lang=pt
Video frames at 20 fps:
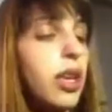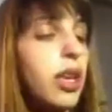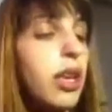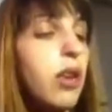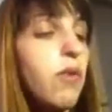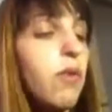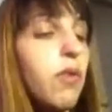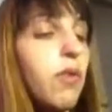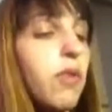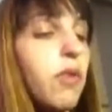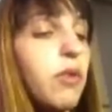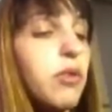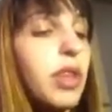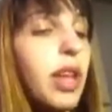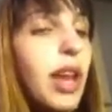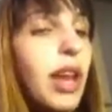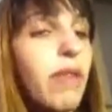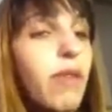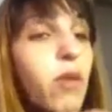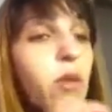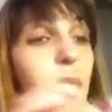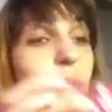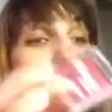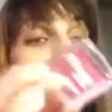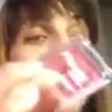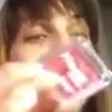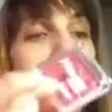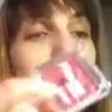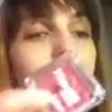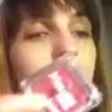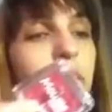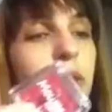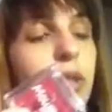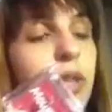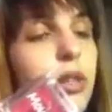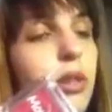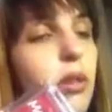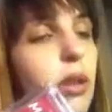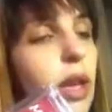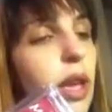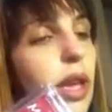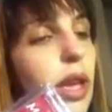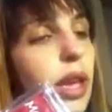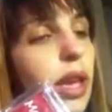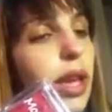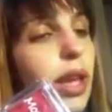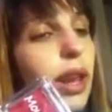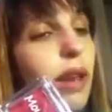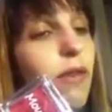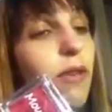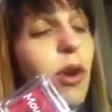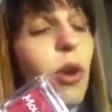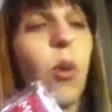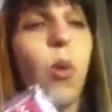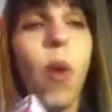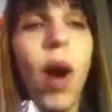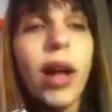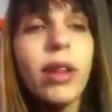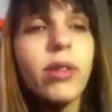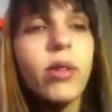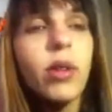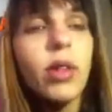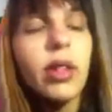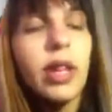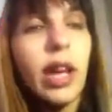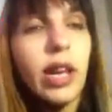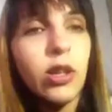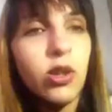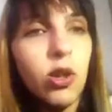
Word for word: Eu vou voltar lá, vou comprar mais. É, ela foi 4,10.